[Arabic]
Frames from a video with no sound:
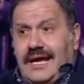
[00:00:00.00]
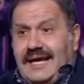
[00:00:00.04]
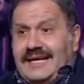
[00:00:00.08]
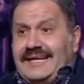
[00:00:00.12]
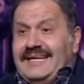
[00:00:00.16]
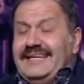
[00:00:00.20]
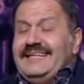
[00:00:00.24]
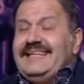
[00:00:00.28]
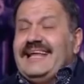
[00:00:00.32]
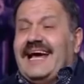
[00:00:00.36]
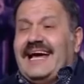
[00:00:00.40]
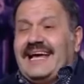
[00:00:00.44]

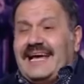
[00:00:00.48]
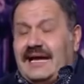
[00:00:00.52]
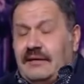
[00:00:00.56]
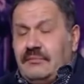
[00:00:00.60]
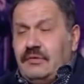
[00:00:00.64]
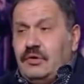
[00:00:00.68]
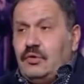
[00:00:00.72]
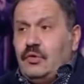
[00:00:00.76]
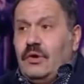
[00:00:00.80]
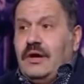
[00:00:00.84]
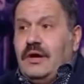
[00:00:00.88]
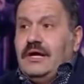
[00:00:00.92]
اكيد
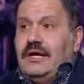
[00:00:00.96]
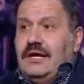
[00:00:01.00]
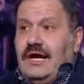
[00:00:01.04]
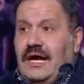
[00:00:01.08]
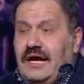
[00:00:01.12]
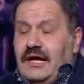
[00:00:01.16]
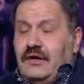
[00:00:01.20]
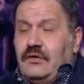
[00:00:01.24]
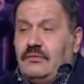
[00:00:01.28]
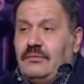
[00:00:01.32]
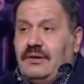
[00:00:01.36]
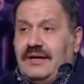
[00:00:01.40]
هيعمله
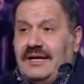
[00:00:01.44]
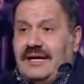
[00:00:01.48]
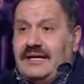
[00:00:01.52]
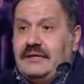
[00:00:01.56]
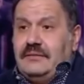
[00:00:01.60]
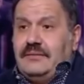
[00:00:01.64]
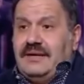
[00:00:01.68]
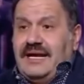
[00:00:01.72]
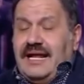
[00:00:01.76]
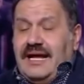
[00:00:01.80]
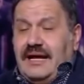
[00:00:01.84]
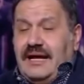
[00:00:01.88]
هيبقى
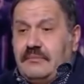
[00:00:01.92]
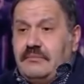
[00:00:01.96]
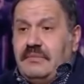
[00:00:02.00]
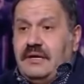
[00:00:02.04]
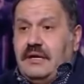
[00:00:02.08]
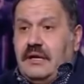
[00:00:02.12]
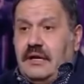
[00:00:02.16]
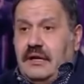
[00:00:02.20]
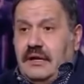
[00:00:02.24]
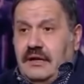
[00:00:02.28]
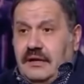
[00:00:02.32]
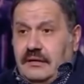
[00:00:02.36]
يعني من اهم
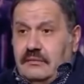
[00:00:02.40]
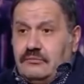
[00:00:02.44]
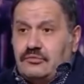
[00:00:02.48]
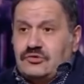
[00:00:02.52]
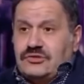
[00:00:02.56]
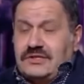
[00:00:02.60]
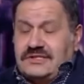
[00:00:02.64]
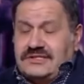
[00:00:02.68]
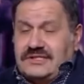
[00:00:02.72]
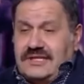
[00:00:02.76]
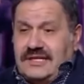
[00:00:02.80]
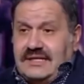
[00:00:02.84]

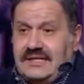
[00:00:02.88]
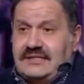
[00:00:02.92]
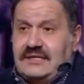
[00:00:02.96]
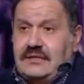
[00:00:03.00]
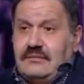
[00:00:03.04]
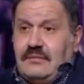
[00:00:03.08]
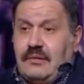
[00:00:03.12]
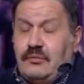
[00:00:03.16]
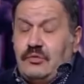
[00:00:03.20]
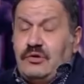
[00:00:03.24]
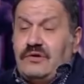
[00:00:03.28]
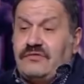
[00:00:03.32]
المسلسلات
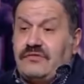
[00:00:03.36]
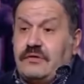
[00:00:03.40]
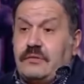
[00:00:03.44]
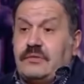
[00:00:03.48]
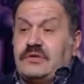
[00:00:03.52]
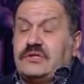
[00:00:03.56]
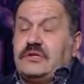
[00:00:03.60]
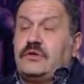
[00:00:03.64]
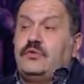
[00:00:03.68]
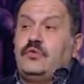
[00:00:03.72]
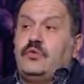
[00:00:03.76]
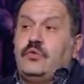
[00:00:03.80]
اللي معموله في
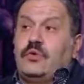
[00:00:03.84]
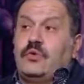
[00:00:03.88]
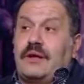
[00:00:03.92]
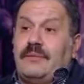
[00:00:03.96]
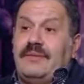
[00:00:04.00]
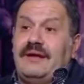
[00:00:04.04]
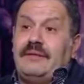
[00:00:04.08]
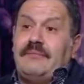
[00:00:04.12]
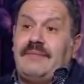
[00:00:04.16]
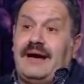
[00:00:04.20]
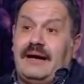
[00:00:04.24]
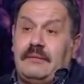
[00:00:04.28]
رمضان
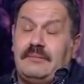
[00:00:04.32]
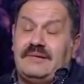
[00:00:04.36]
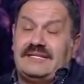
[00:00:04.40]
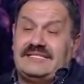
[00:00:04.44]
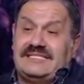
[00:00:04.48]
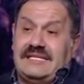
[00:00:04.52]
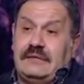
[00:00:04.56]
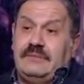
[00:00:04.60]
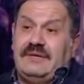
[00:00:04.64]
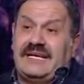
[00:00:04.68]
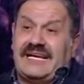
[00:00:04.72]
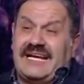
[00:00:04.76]
وكمان
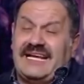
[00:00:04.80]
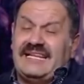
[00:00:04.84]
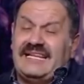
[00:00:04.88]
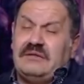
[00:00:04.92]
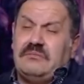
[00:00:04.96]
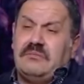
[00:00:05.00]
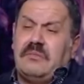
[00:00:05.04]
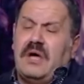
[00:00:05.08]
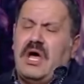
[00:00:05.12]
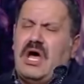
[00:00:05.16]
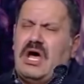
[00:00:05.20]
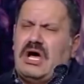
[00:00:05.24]
محمد سامي
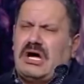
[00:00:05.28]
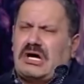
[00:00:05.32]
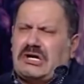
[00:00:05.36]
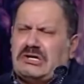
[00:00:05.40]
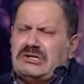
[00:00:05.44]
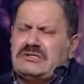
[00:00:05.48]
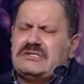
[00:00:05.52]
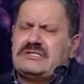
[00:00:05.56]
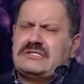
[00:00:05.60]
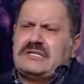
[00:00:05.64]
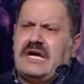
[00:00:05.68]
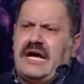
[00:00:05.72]
كاتب
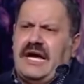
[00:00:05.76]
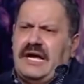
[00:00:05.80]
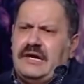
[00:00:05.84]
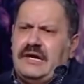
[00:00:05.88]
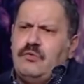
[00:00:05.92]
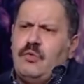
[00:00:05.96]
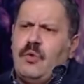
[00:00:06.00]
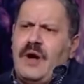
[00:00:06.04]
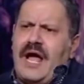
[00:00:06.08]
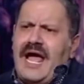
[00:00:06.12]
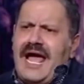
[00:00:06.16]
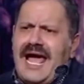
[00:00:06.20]
قصه
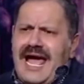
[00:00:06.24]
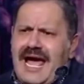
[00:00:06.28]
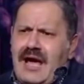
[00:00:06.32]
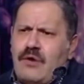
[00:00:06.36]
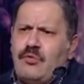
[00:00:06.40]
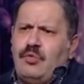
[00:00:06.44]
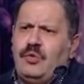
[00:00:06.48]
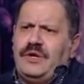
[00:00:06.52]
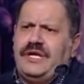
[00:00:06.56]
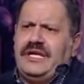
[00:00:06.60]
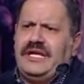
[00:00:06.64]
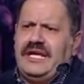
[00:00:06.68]
حلوه
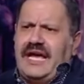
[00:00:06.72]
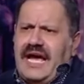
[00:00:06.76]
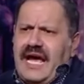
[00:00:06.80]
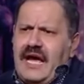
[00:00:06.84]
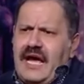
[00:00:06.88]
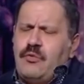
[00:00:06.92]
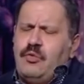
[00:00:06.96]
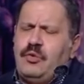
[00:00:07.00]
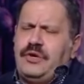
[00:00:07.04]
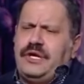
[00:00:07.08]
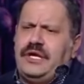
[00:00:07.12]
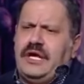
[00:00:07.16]
قوي
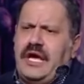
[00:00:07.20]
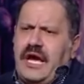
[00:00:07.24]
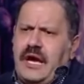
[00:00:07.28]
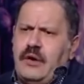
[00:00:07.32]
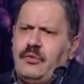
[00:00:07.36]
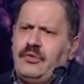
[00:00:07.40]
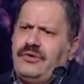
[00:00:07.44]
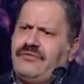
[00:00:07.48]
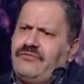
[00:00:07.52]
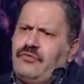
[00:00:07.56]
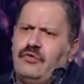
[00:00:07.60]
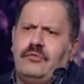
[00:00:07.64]
قوي
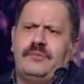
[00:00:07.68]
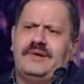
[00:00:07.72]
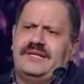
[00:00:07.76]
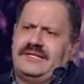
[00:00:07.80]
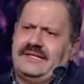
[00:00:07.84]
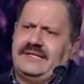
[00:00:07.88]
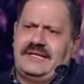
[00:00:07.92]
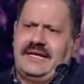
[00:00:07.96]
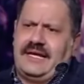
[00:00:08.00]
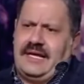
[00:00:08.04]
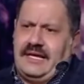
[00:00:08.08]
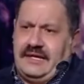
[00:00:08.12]
قوي فوق ما
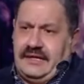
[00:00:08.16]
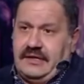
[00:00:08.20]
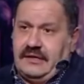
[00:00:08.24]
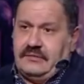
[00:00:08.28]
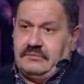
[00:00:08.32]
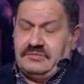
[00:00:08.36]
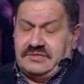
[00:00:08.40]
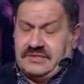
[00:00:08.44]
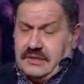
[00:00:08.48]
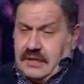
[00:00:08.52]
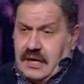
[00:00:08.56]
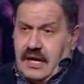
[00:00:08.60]
تتخيل
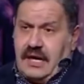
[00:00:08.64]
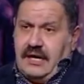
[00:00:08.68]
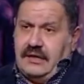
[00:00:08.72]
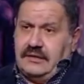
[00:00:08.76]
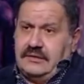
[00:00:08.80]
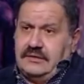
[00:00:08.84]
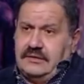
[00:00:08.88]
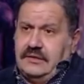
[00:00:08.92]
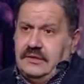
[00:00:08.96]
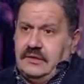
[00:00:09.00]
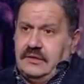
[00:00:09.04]
بصراحه